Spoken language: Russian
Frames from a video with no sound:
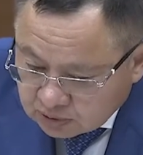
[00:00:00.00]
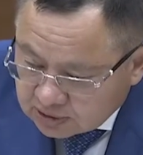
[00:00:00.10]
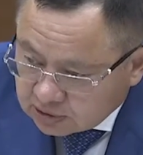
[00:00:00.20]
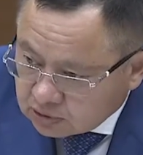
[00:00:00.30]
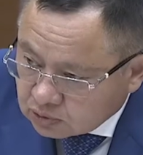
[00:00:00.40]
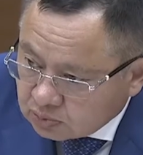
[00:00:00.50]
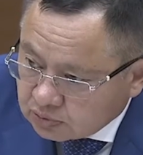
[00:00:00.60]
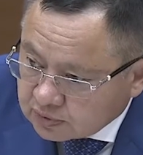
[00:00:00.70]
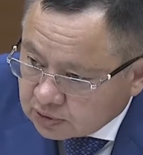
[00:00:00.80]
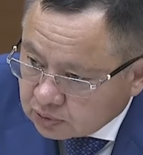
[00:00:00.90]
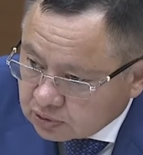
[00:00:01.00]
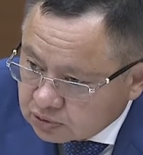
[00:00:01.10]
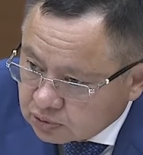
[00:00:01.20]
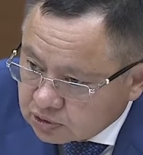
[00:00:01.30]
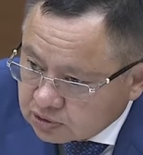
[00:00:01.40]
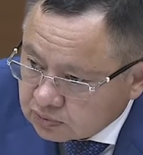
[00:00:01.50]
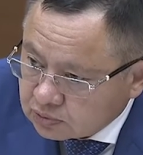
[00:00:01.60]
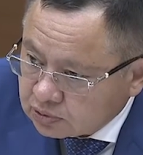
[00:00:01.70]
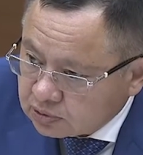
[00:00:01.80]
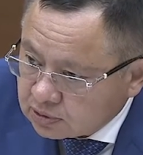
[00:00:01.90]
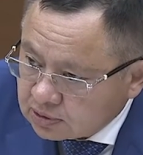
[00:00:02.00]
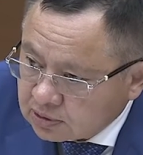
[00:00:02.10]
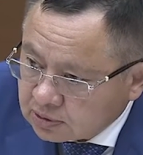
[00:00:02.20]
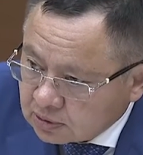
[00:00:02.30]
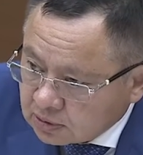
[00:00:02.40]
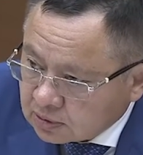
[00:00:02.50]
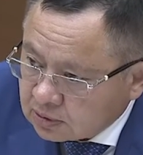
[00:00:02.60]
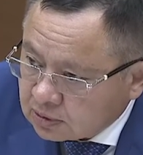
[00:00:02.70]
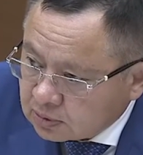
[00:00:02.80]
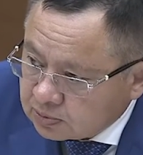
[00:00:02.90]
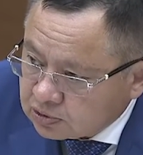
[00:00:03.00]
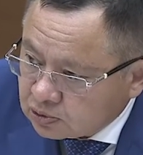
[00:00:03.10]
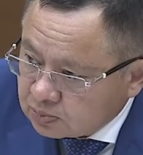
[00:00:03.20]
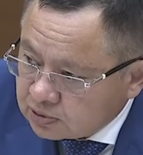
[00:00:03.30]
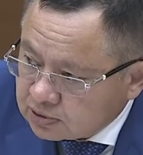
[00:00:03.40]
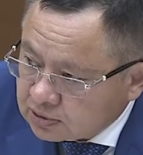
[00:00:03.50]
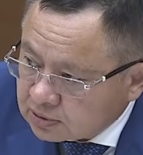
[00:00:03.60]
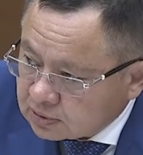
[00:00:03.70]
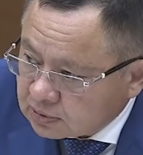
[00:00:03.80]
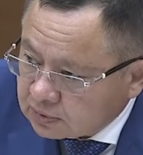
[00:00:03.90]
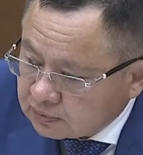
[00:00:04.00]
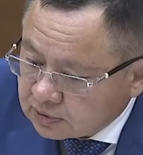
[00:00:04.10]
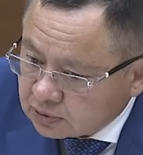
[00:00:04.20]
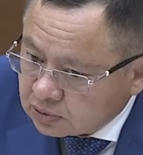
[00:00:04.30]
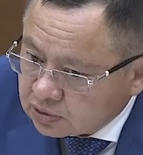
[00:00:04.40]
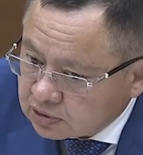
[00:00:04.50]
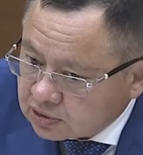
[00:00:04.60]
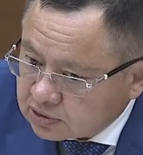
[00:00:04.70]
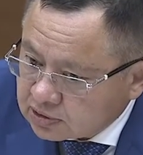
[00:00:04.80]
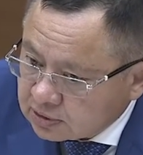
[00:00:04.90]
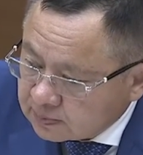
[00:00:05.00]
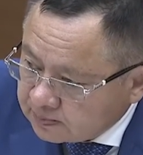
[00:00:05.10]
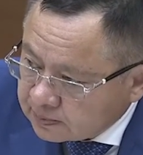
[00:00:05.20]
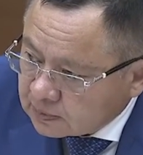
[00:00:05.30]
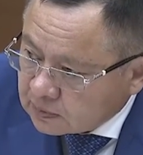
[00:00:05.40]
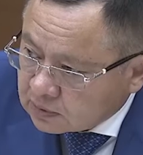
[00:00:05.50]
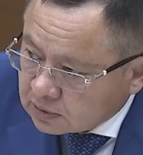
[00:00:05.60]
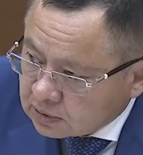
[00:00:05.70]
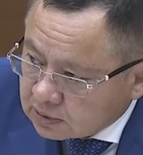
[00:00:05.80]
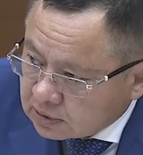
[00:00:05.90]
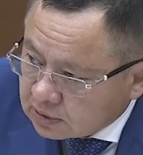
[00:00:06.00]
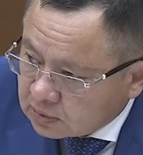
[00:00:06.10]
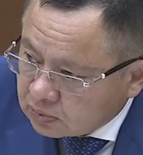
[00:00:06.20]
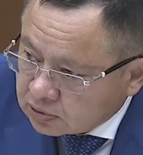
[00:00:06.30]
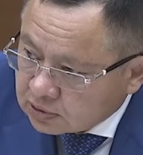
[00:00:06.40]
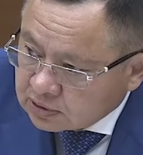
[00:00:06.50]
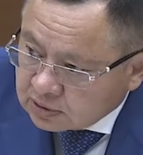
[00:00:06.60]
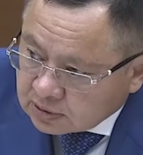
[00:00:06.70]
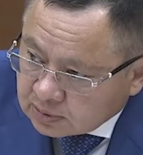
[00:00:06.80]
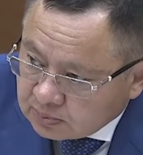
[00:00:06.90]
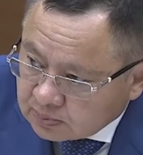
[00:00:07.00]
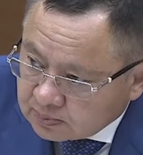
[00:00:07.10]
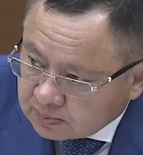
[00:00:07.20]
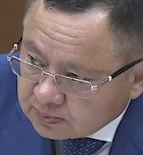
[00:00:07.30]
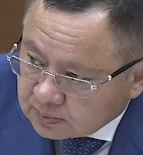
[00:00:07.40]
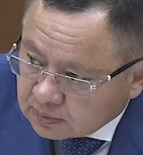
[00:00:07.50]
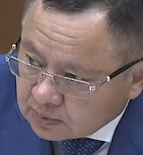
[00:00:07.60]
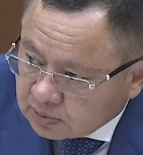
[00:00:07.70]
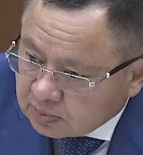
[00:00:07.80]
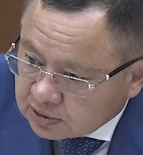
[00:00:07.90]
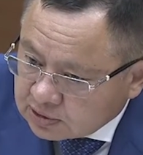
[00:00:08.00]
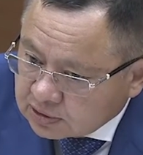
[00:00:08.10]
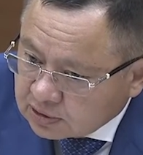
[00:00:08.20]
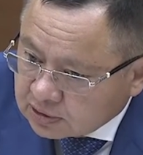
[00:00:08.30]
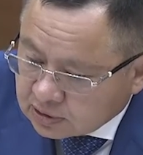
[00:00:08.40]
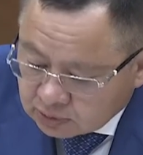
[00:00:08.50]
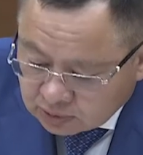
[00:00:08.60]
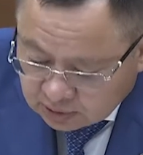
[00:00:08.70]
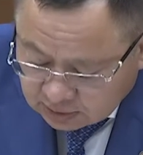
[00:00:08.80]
тех клубов, которые существуют, и э, приступить в какой-то части работать и на библиотеках, которые